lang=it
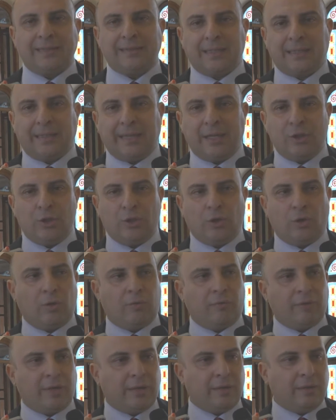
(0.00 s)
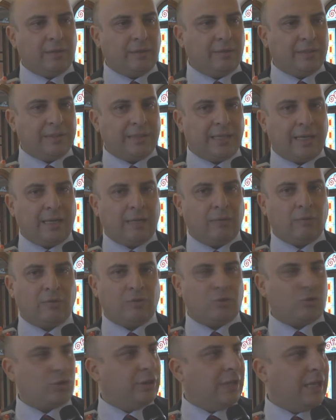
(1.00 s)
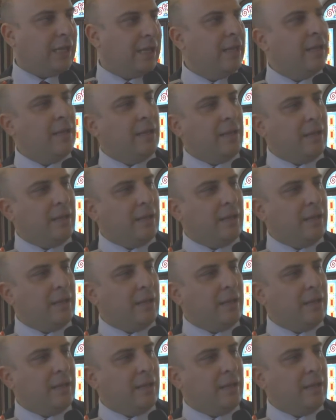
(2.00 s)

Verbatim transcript: strategico e fare diventare una società,